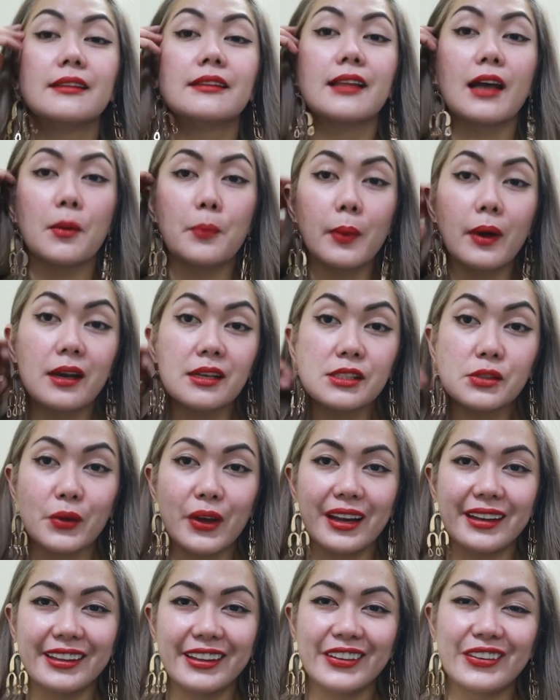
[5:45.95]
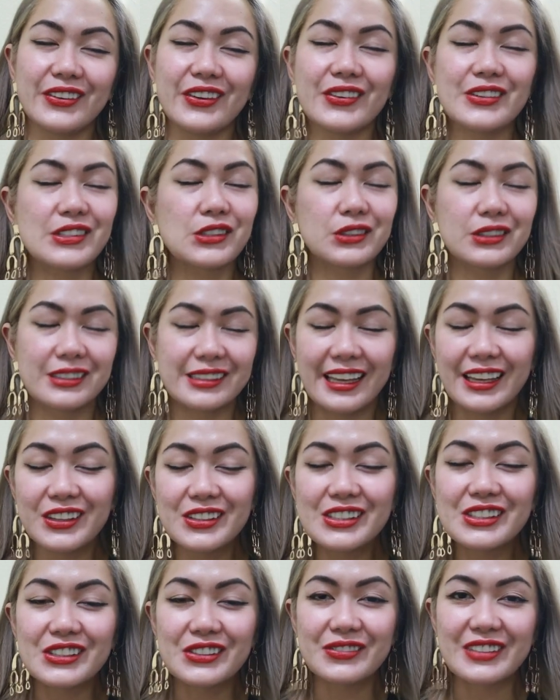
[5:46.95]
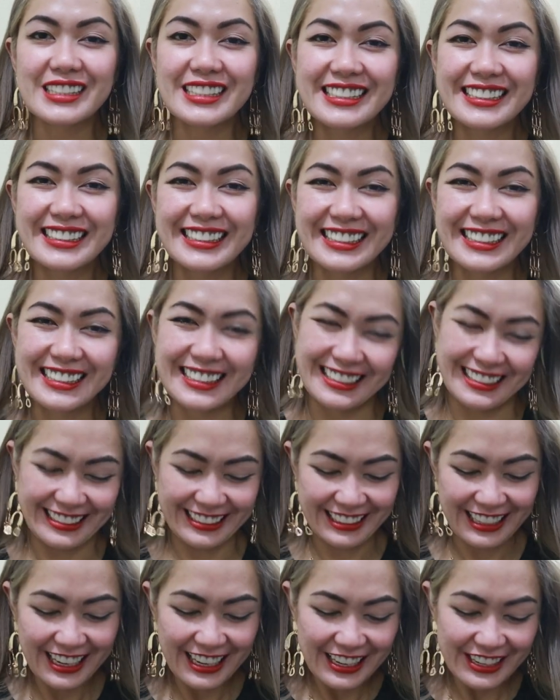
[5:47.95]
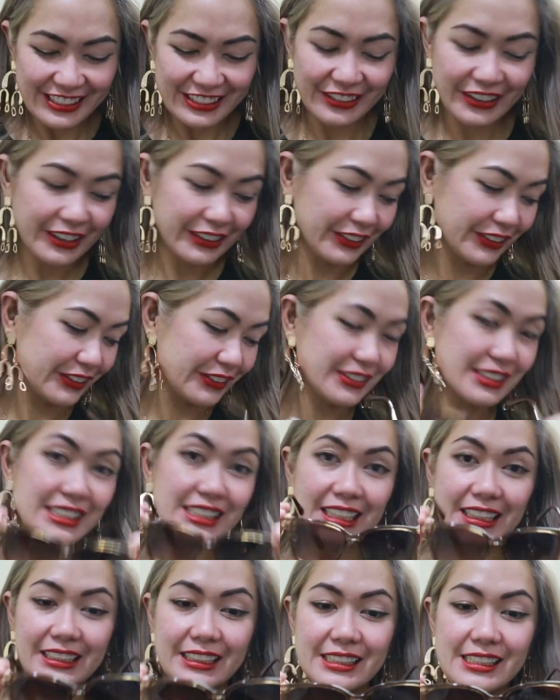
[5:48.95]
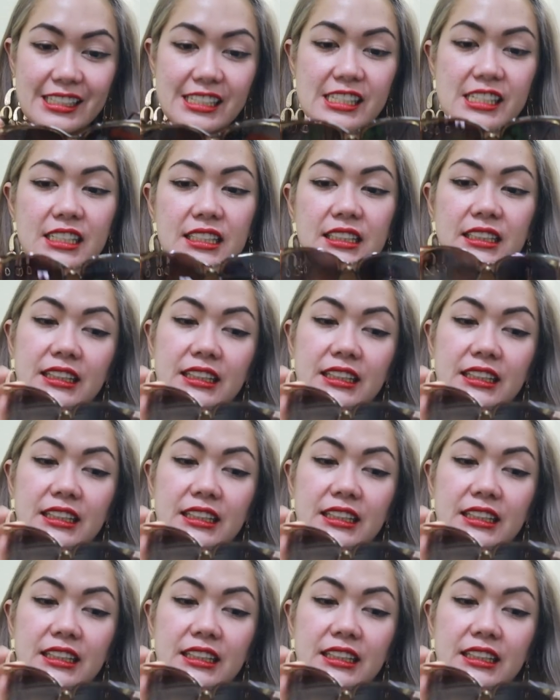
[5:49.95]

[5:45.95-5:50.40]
Napakaswerte ko. Thank you so much, Tijin. So, ito yung sunnies.